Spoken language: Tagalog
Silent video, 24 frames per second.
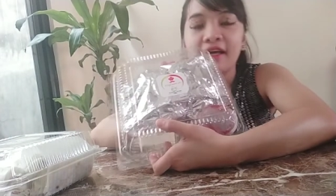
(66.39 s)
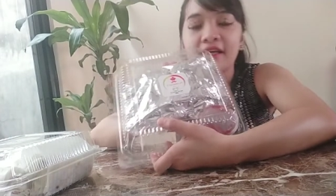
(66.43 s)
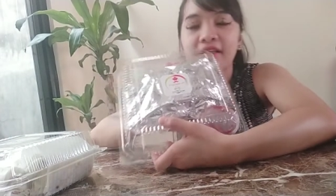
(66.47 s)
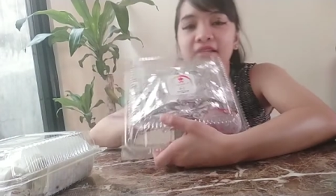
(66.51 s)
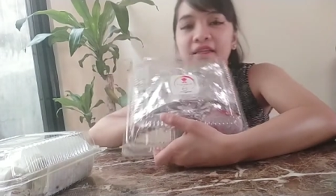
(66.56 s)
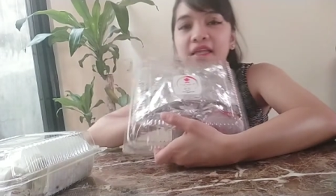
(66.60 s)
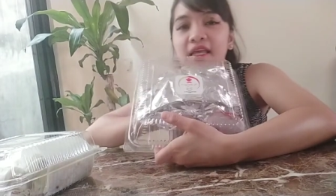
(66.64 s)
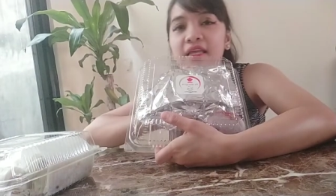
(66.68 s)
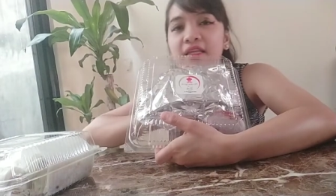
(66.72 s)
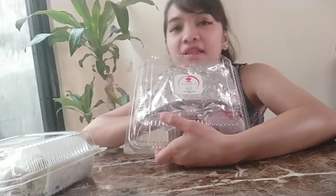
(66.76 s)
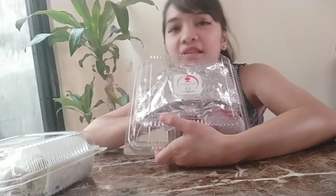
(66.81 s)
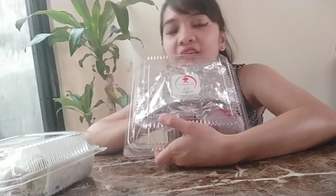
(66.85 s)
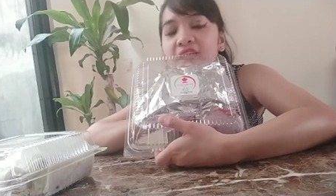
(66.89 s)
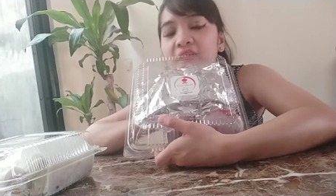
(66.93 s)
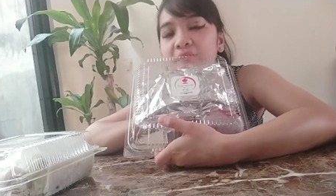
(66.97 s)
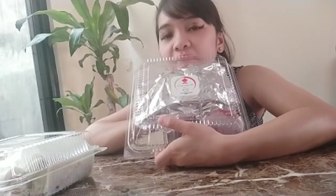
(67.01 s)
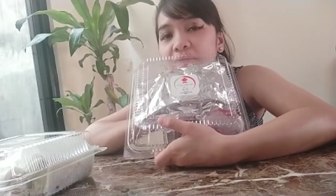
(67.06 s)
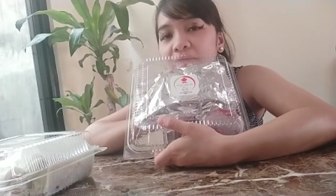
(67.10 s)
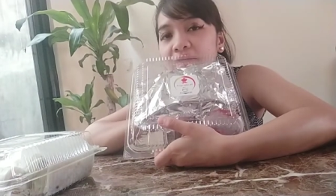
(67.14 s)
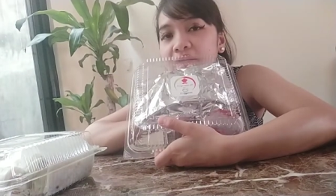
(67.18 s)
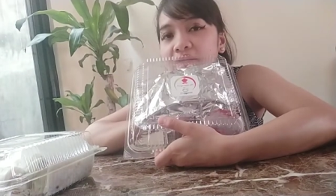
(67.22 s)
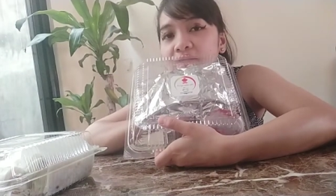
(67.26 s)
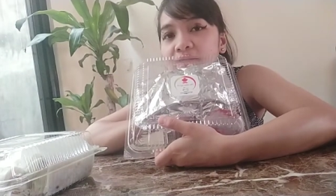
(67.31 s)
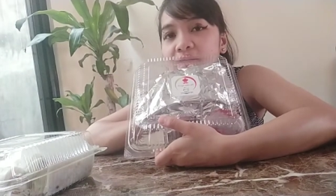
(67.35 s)
They name
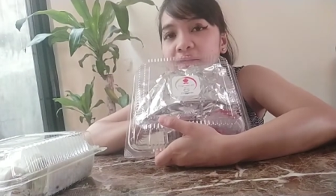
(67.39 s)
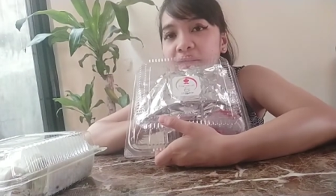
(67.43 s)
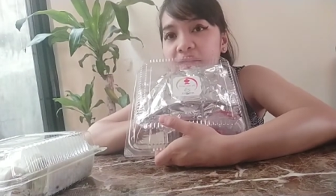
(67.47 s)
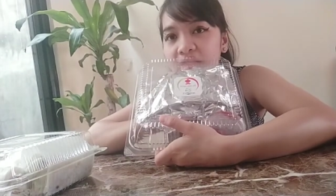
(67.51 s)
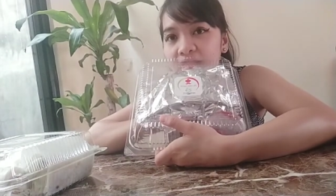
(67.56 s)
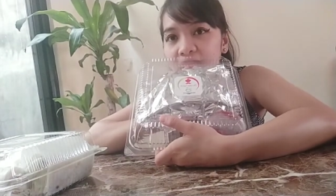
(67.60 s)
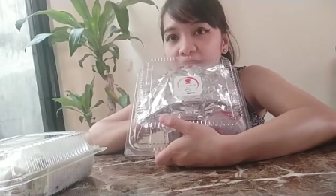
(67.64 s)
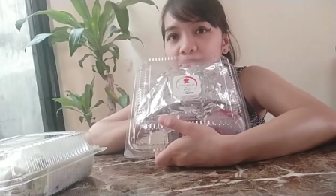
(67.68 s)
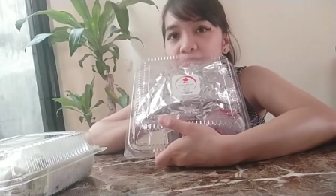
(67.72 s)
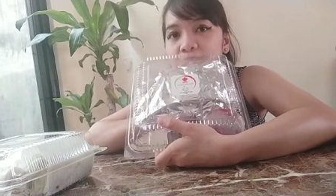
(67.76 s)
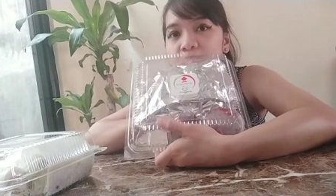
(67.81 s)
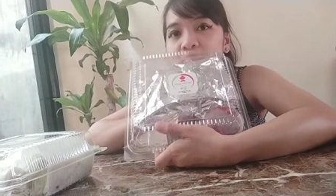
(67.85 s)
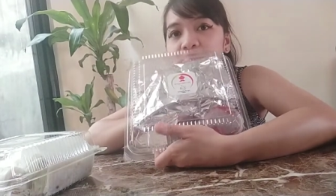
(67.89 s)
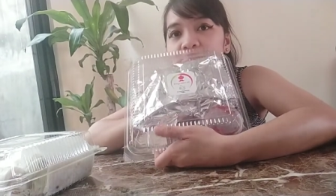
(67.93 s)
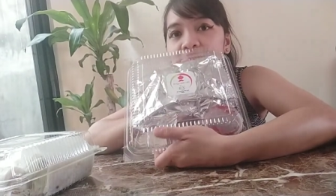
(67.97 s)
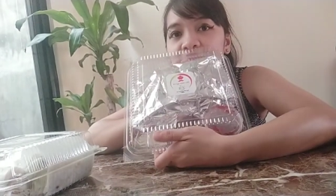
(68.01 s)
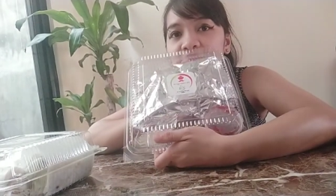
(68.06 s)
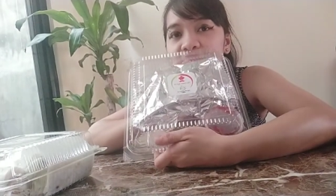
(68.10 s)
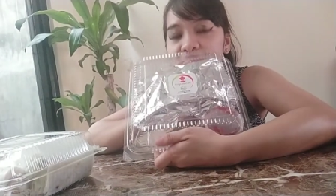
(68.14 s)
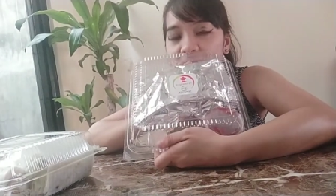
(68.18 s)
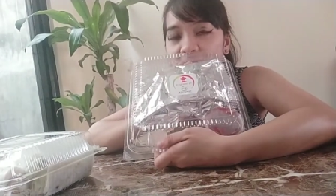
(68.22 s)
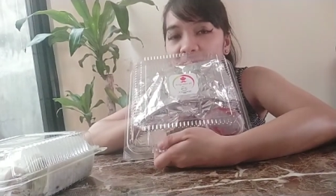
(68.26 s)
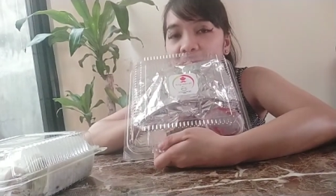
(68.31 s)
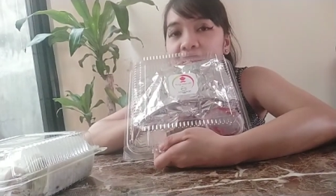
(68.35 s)
it deep
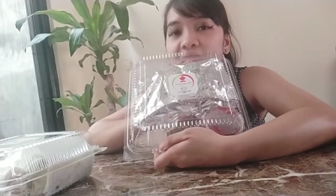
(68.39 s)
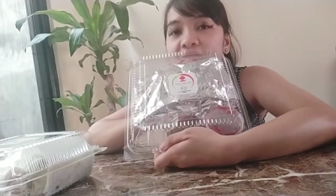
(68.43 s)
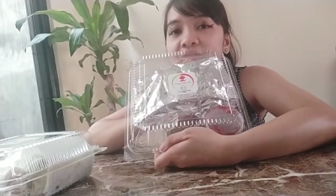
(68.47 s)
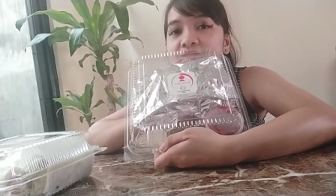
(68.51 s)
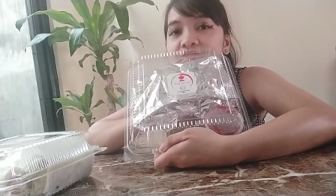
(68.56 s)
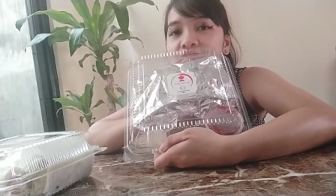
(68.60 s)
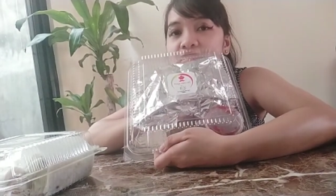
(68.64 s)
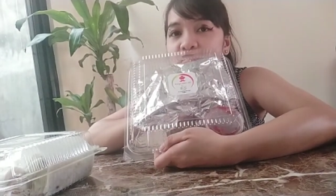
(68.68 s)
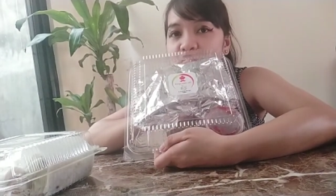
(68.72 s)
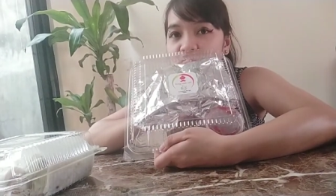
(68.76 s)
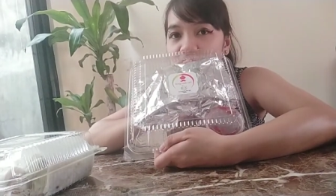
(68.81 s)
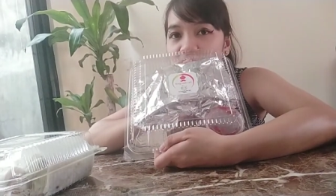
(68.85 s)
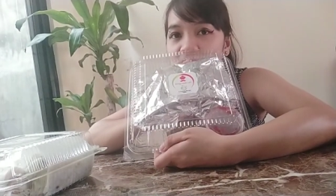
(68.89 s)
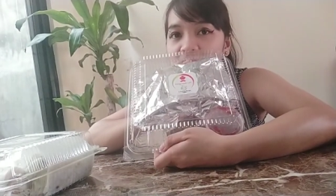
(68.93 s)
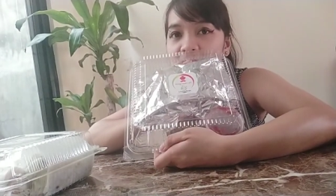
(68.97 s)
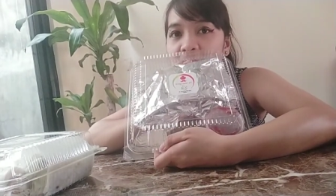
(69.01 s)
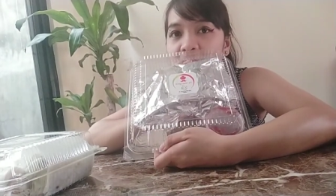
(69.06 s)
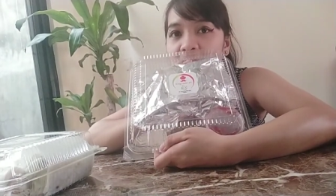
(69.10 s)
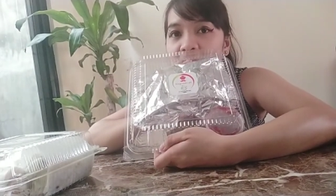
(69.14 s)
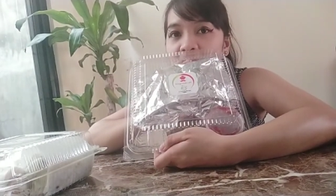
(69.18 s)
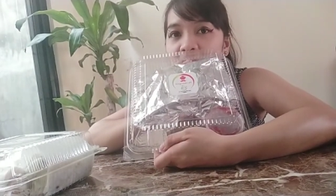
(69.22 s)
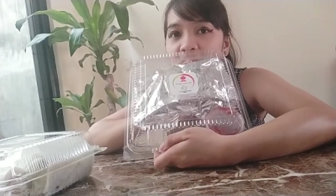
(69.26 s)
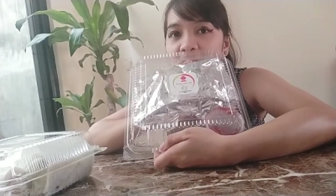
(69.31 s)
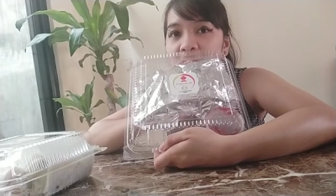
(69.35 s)
fried
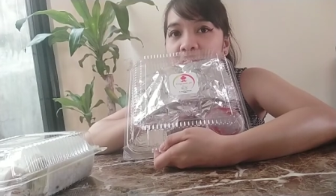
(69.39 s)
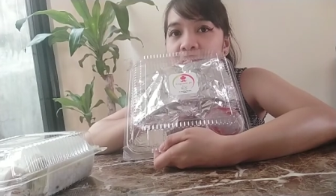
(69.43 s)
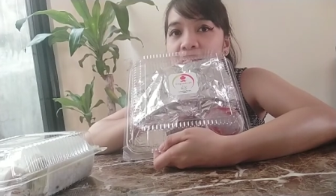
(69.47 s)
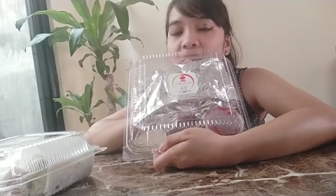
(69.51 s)
chicken.